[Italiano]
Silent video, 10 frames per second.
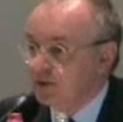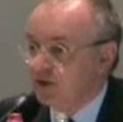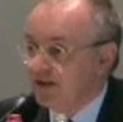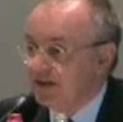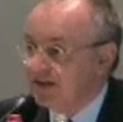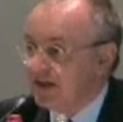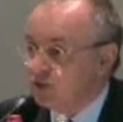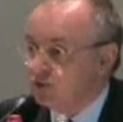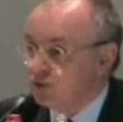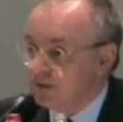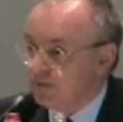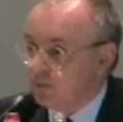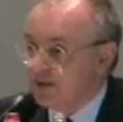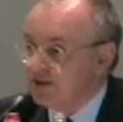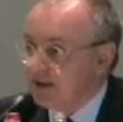operazioni finanziarie sono
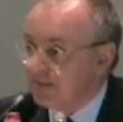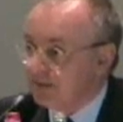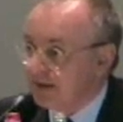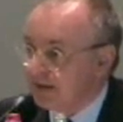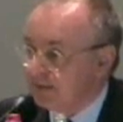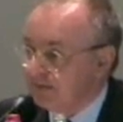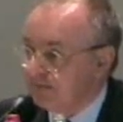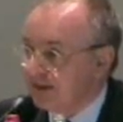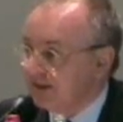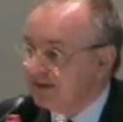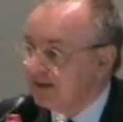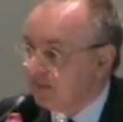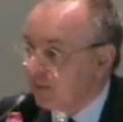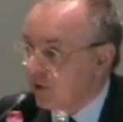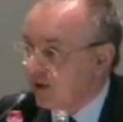sem- quasi sempre
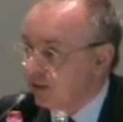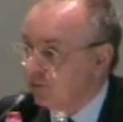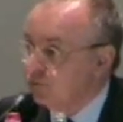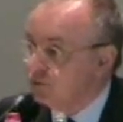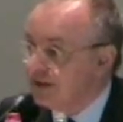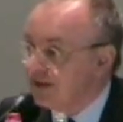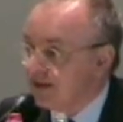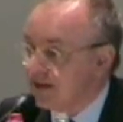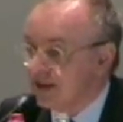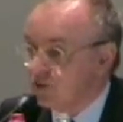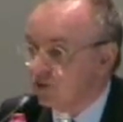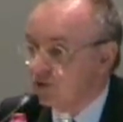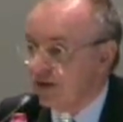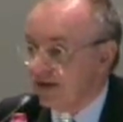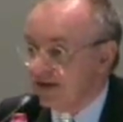partite di poker, con tutti i rischi che
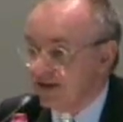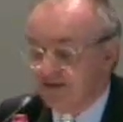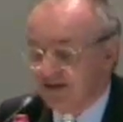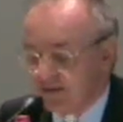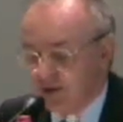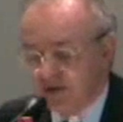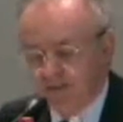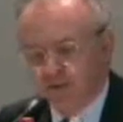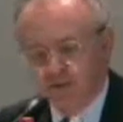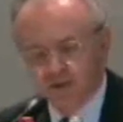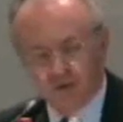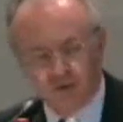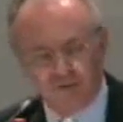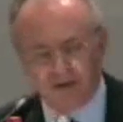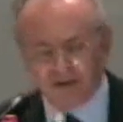sono connessi. Facciamo un esempio, io non
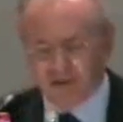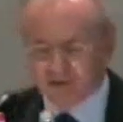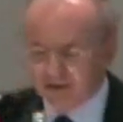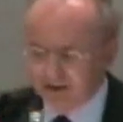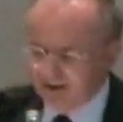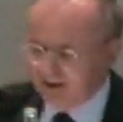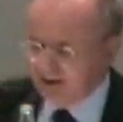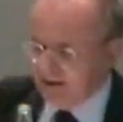mi sono occupato